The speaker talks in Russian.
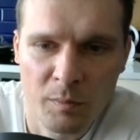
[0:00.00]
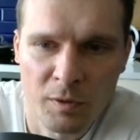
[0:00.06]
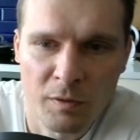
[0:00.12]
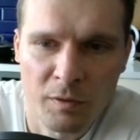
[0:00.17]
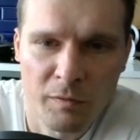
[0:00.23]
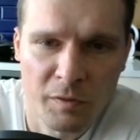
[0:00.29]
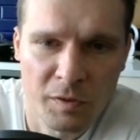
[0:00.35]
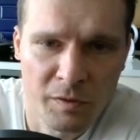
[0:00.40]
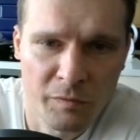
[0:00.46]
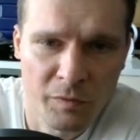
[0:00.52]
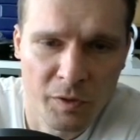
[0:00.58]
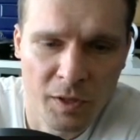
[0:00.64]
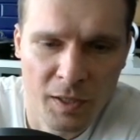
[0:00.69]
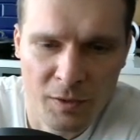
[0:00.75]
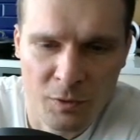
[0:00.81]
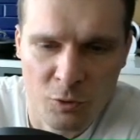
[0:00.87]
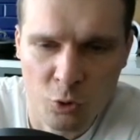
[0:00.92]

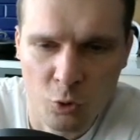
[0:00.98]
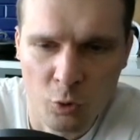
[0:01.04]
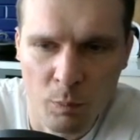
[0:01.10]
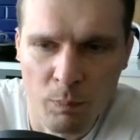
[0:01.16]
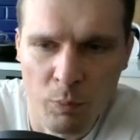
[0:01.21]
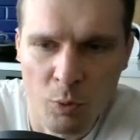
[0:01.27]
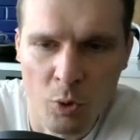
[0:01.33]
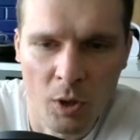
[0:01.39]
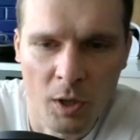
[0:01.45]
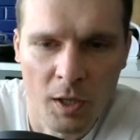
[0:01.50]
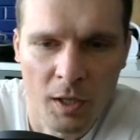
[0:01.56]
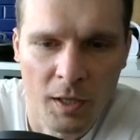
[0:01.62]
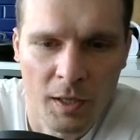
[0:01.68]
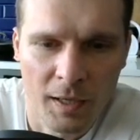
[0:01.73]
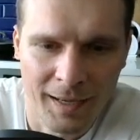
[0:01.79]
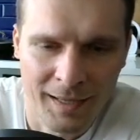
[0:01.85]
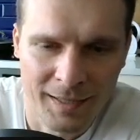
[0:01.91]
диверсификацию по
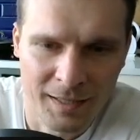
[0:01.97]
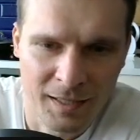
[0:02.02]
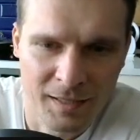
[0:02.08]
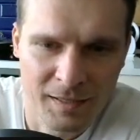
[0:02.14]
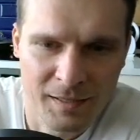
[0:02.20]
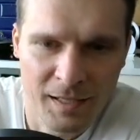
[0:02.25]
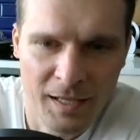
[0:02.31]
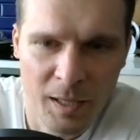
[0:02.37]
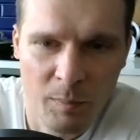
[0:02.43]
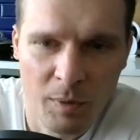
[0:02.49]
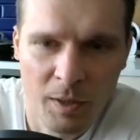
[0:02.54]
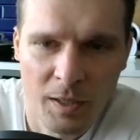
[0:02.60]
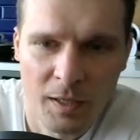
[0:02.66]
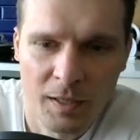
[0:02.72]
отраслям.